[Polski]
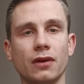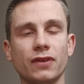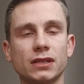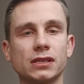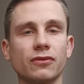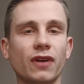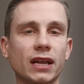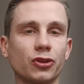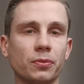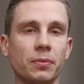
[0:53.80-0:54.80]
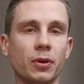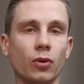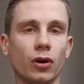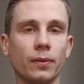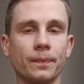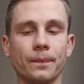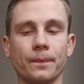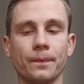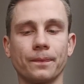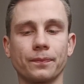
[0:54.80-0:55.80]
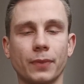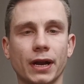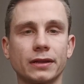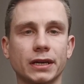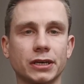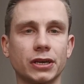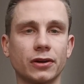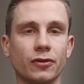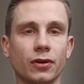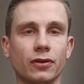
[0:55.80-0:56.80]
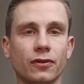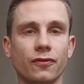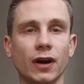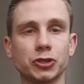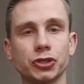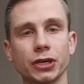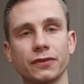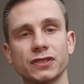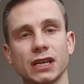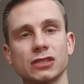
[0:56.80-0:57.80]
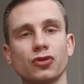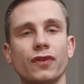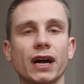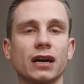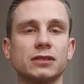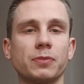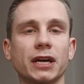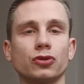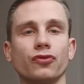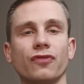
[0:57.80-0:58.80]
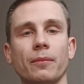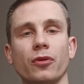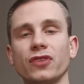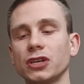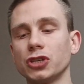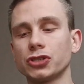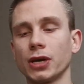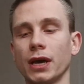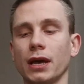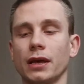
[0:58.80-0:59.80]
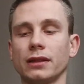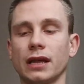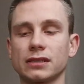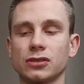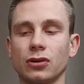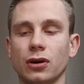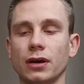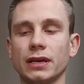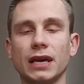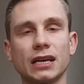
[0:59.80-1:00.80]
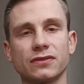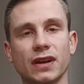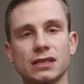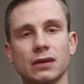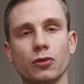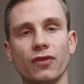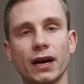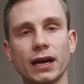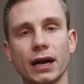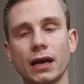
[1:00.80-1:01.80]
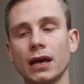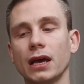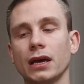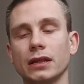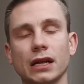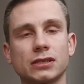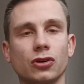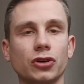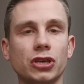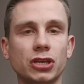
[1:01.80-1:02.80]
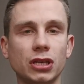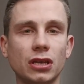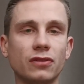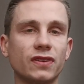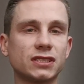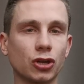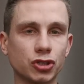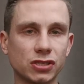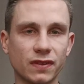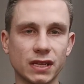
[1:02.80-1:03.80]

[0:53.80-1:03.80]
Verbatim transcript: więc warto by było mm, parę takich y, ważnych wskazówek, aspektów Wam powiedzieć, na co ja zwracam uwagę i na co inni inwestorzy